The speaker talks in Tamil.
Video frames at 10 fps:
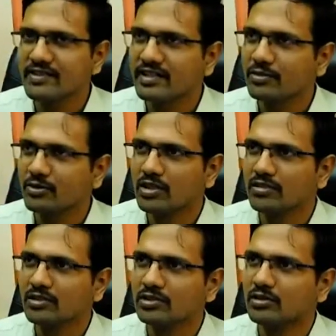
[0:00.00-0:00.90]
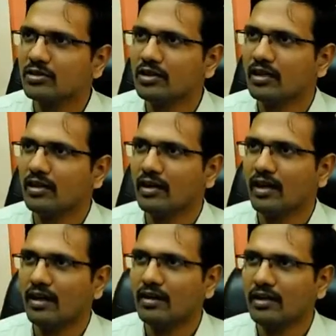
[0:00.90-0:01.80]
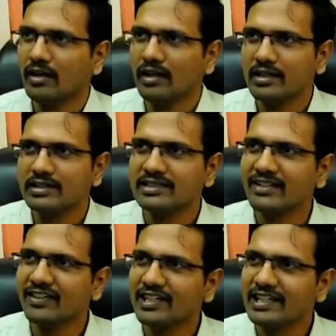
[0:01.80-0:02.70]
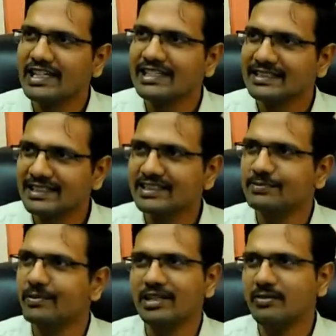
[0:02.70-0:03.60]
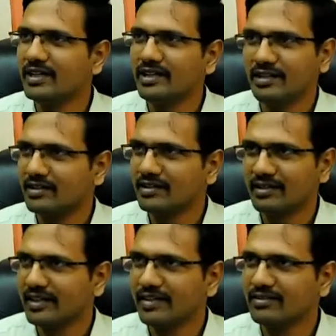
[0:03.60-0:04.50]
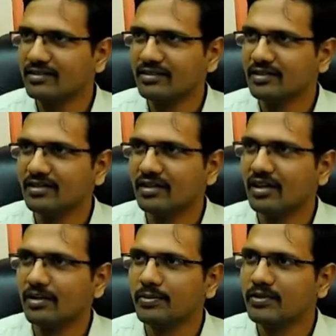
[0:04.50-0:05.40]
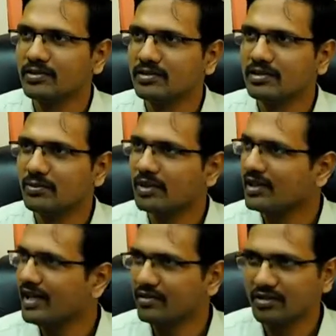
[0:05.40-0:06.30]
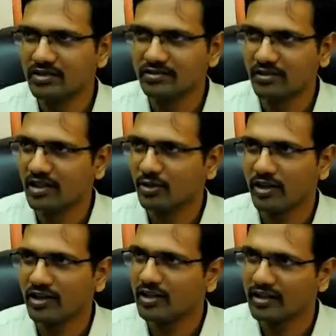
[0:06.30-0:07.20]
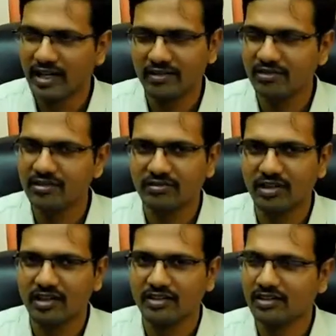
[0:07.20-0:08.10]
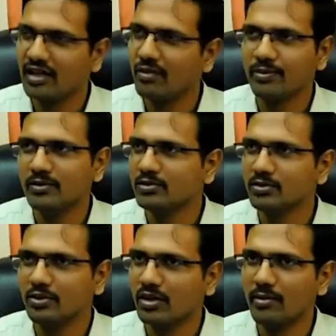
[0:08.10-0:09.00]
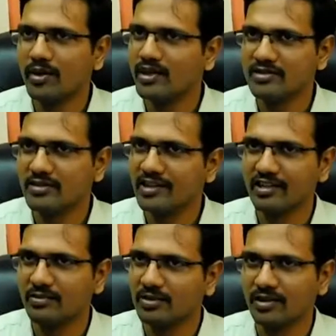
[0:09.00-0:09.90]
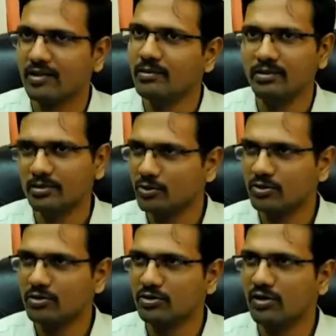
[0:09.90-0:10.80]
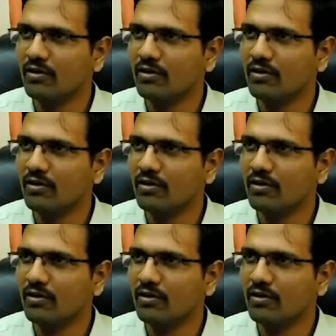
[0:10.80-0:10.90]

வீக் கூட வந்து ஒரு செவன்ட்டி சிக்ஸ் மில்லிமீட்டர் ரெயின் இருந்தது அப்போ வந்து நம்ம லேக் வந்து ஃபுல்லாக கொடைக்கானல் லேக் வந்து ஃபுல்லாக இருந்தது அப்போ வந்து ஒரு அபாய எச்சரிக்கை நம்ம கொடுத்துருக்கோம்